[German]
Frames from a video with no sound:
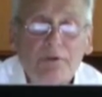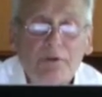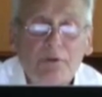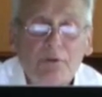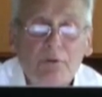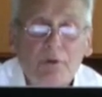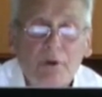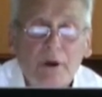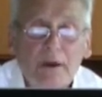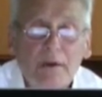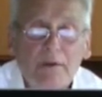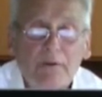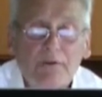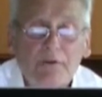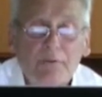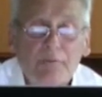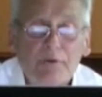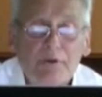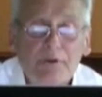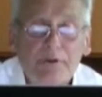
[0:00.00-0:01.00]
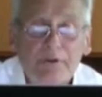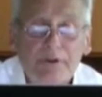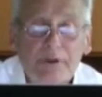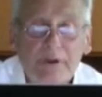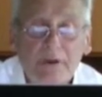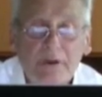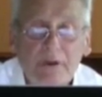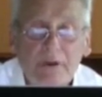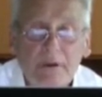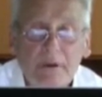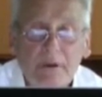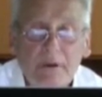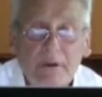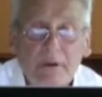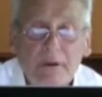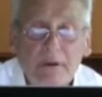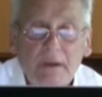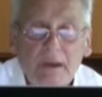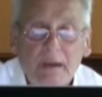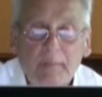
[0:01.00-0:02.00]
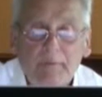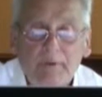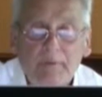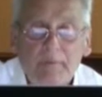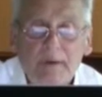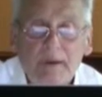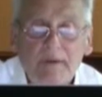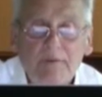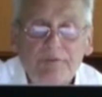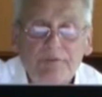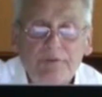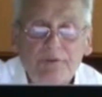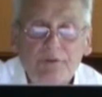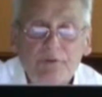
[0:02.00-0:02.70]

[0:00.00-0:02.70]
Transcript: die ukrainische Politik. Ab dem 11.